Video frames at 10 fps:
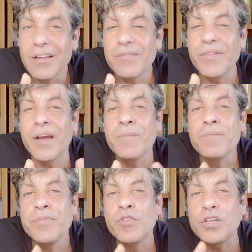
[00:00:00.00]
né,
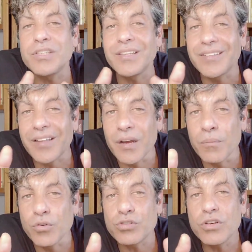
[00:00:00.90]
nós
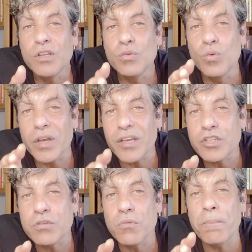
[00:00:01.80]
entramos no
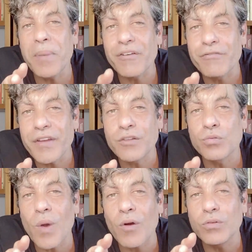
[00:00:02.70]
ritmo perfeito
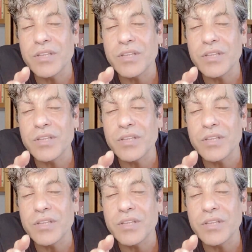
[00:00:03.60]
do,